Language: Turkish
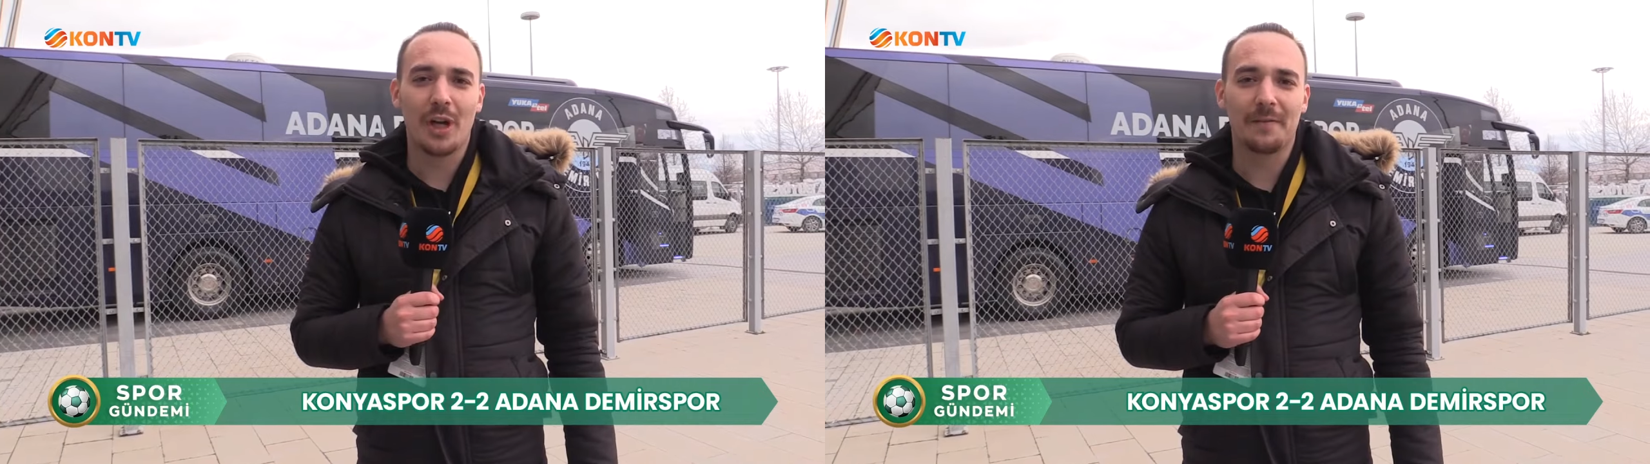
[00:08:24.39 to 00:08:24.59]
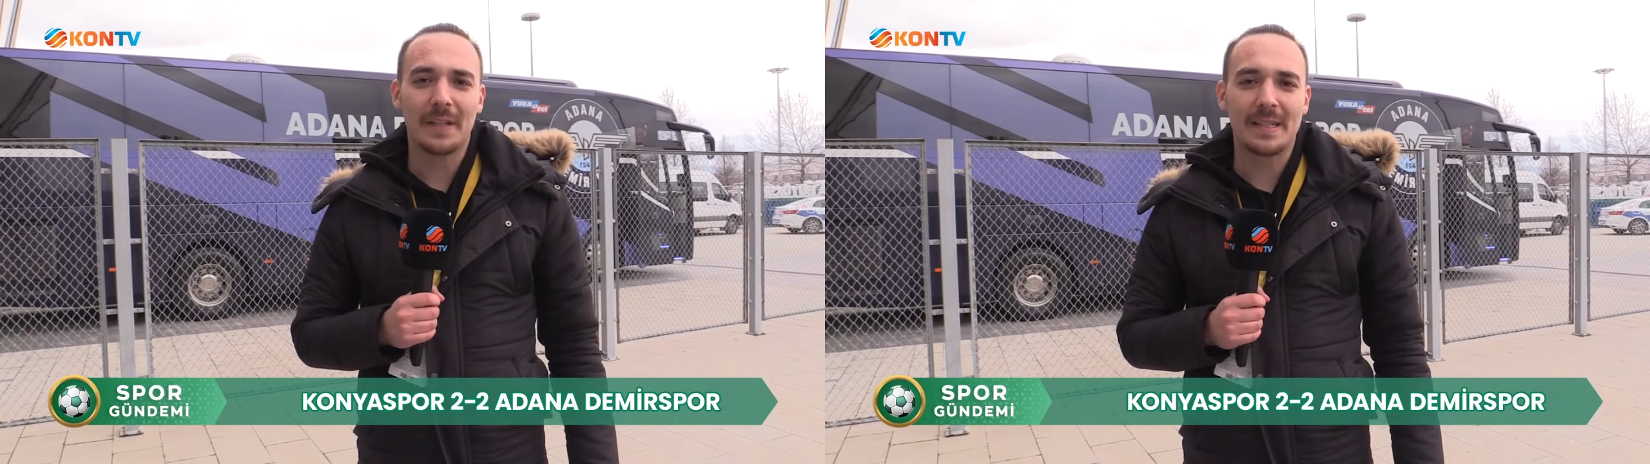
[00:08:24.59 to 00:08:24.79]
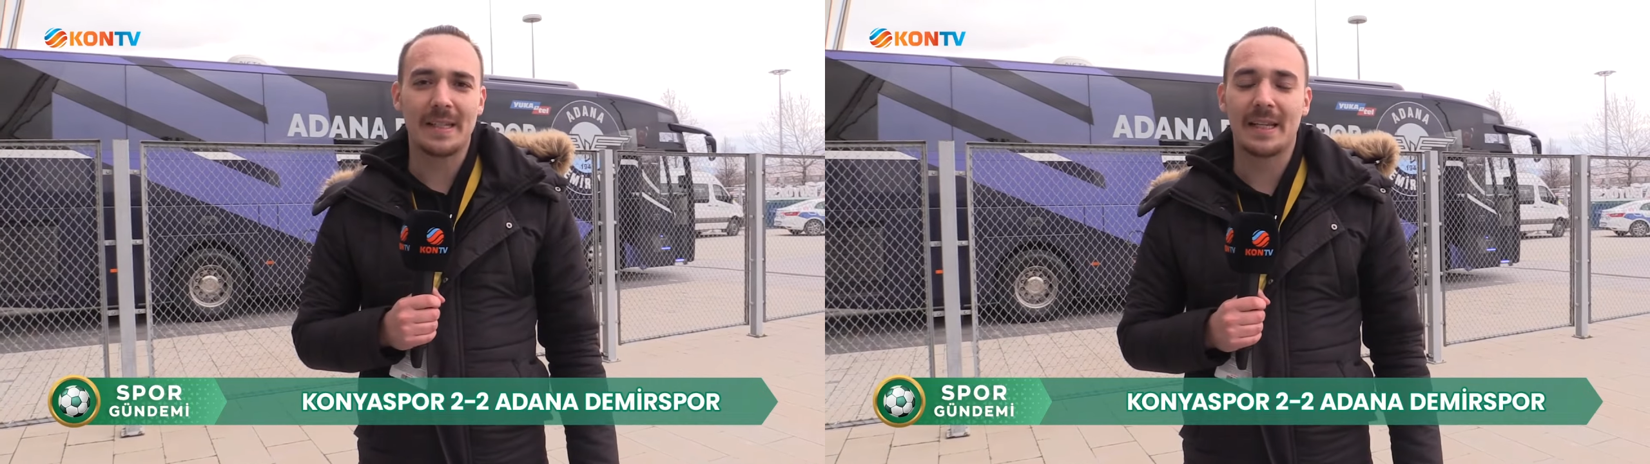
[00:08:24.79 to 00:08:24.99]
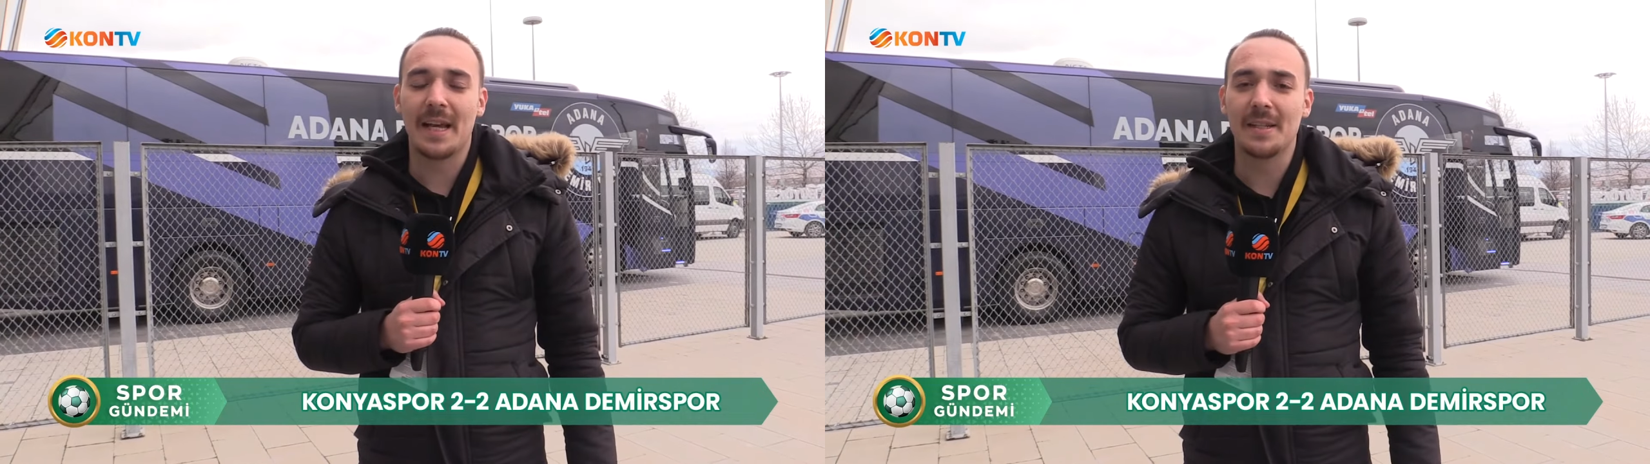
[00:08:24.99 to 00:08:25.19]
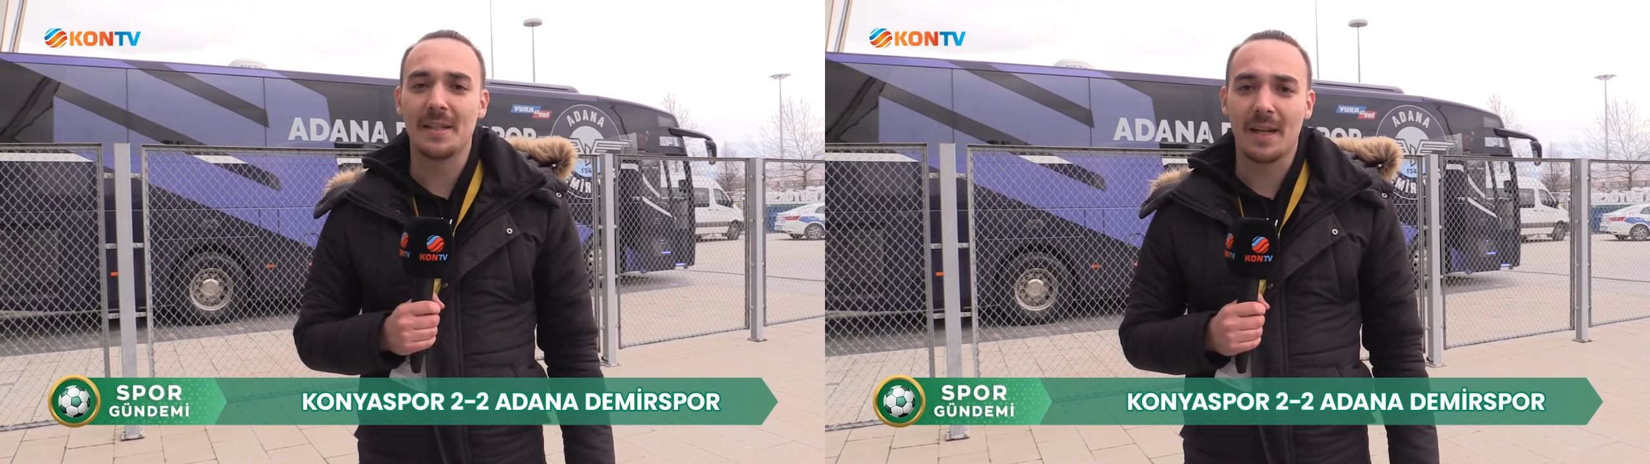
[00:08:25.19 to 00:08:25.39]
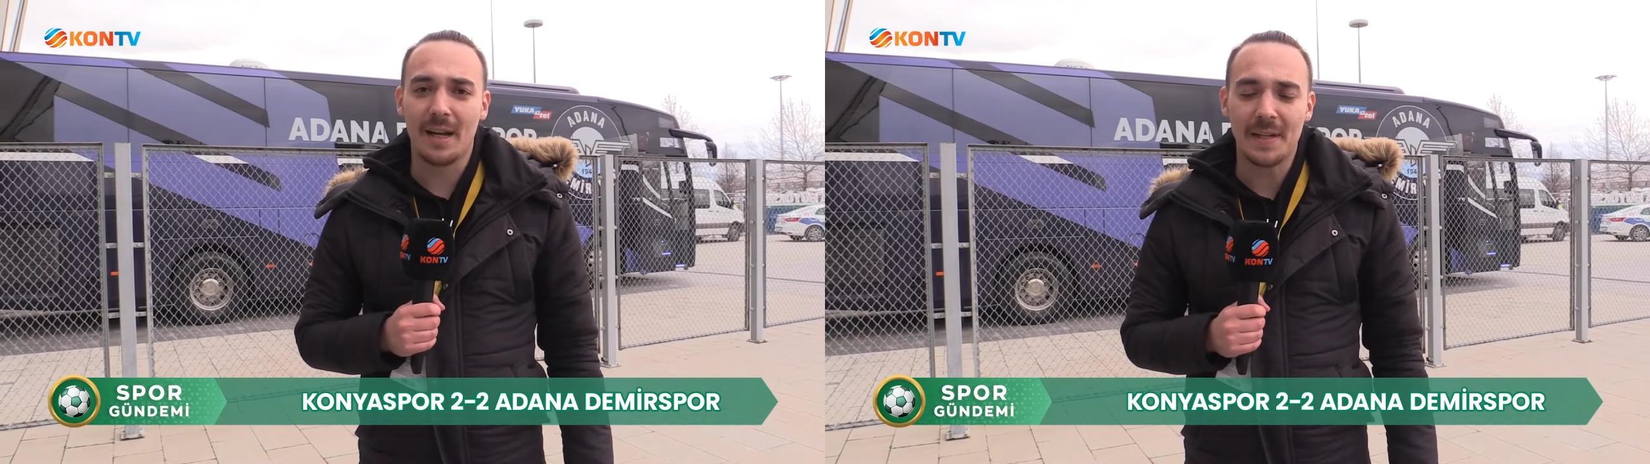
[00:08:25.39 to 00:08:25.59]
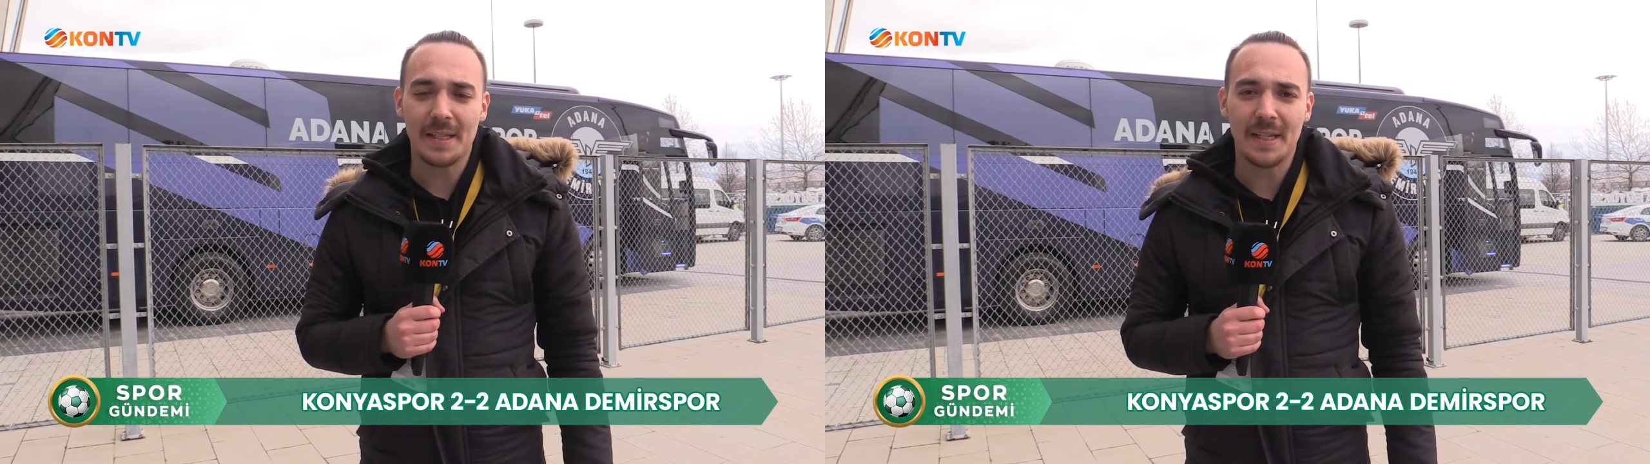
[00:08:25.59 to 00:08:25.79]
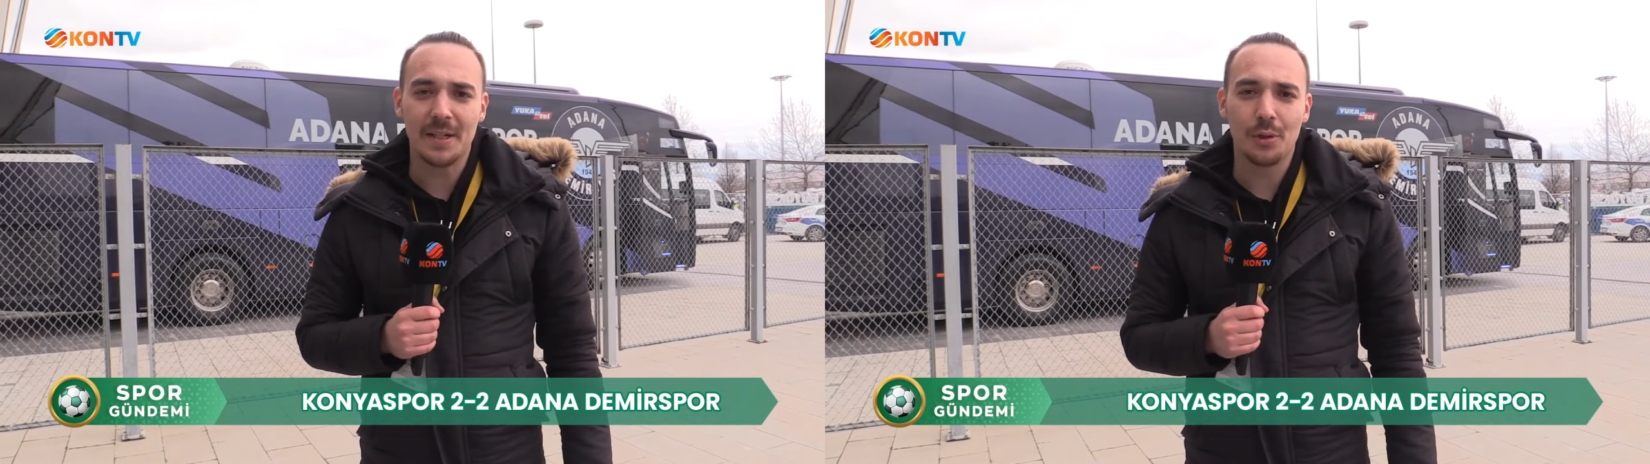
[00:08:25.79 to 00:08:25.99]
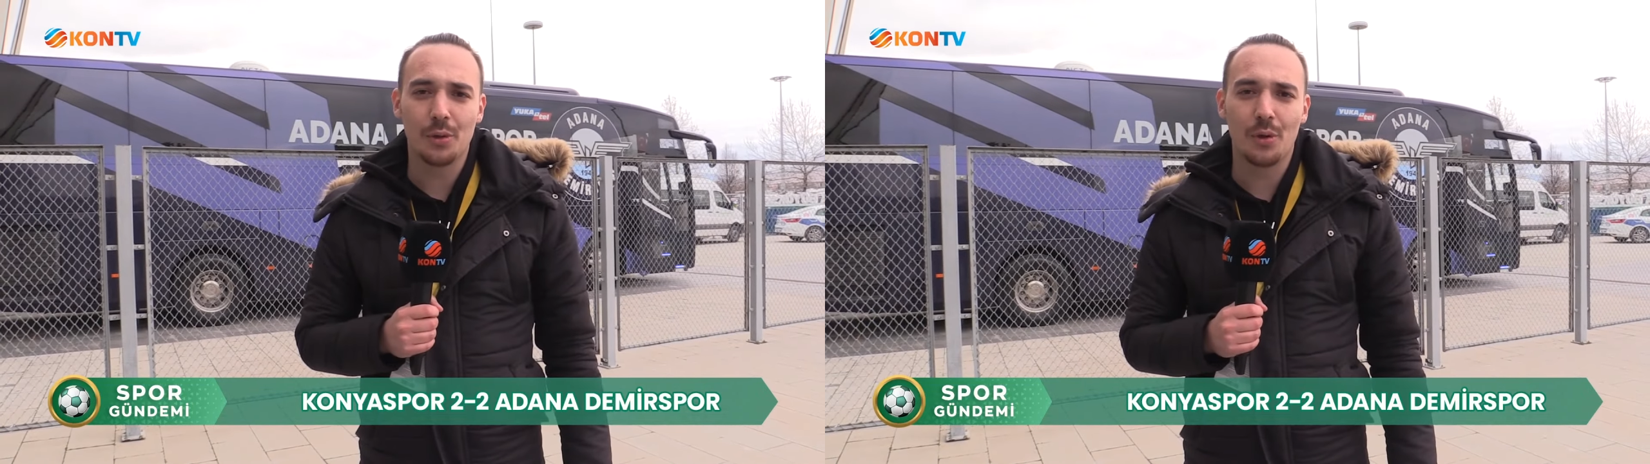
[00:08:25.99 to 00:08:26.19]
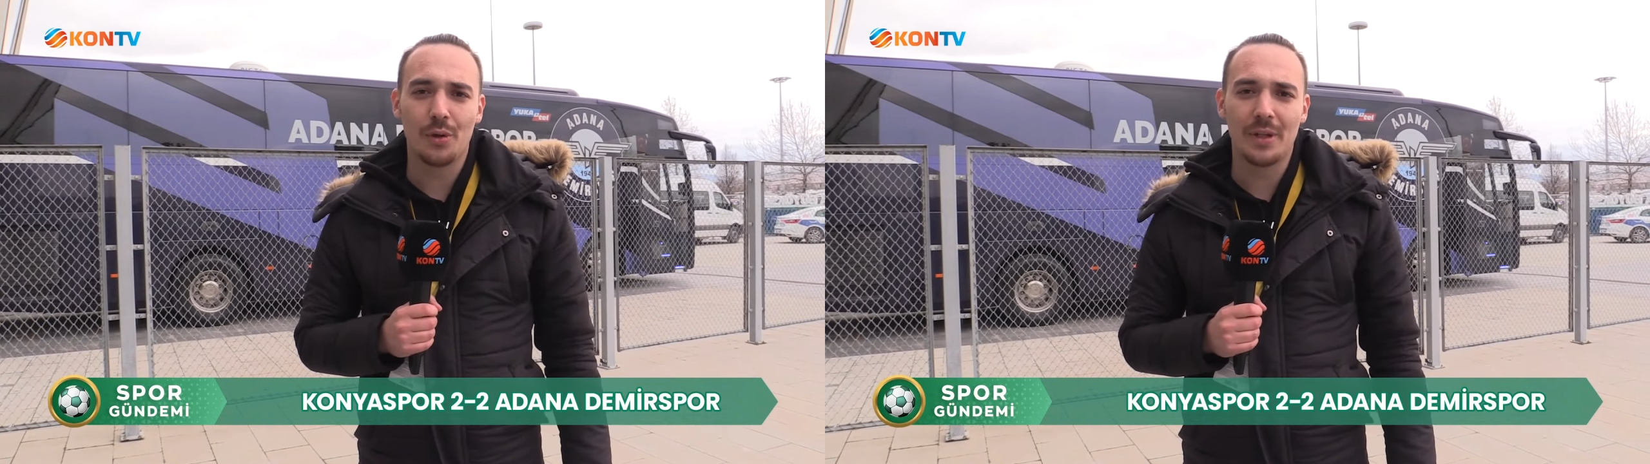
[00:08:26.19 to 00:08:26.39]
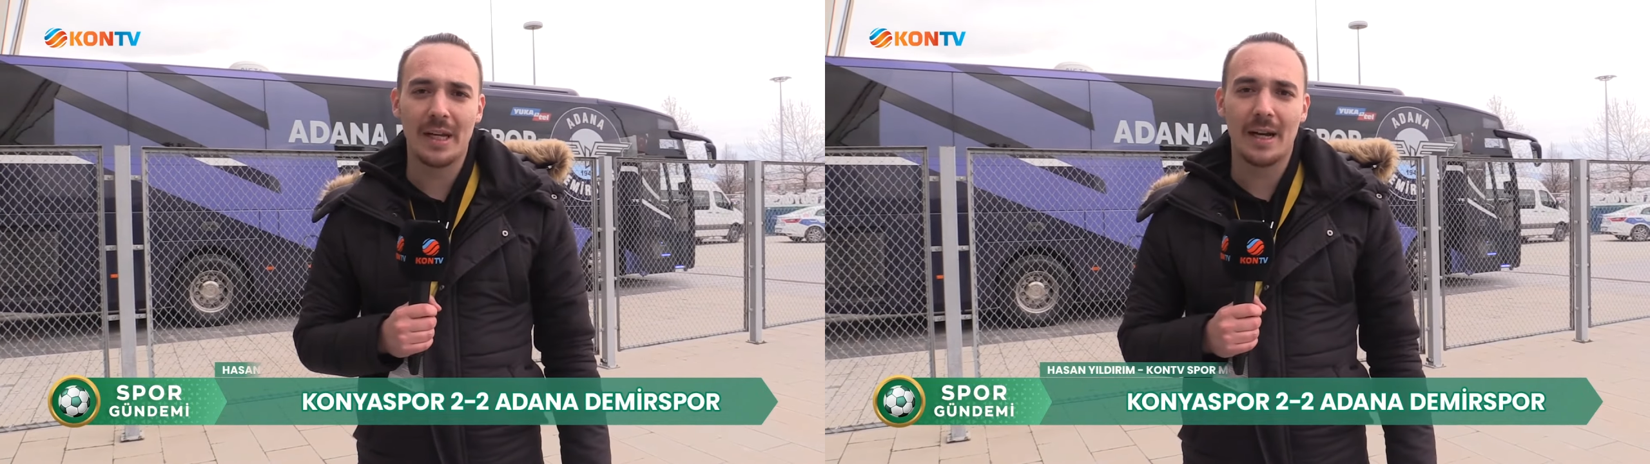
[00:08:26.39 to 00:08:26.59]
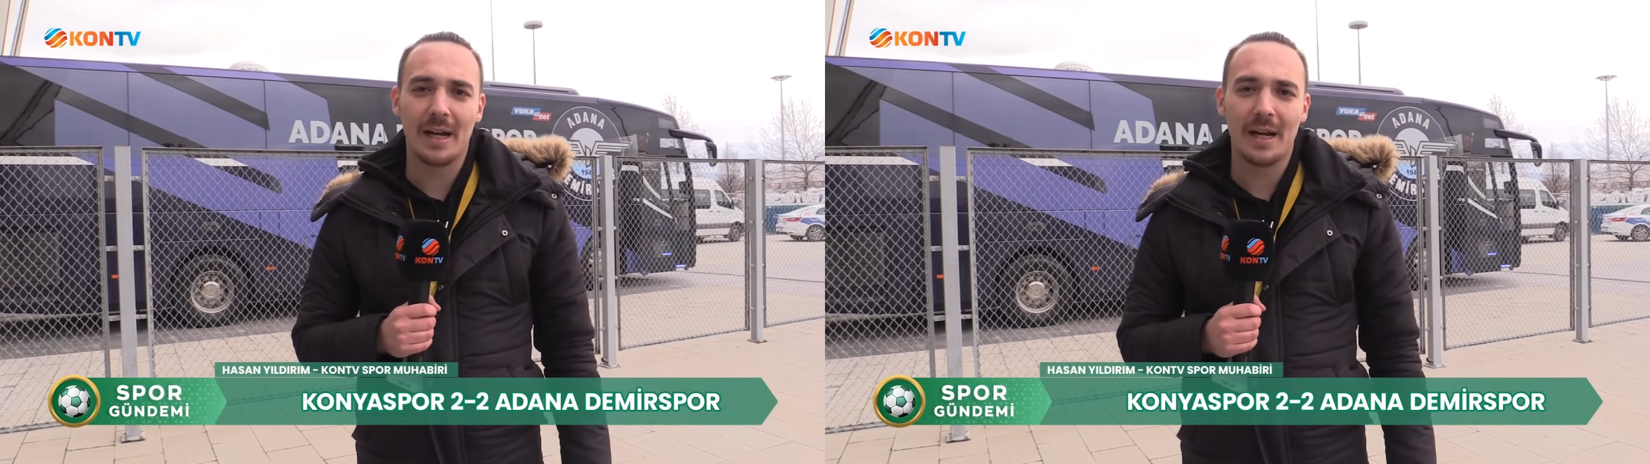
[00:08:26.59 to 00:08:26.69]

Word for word: haftasında kendi saha ve seyircisi önünde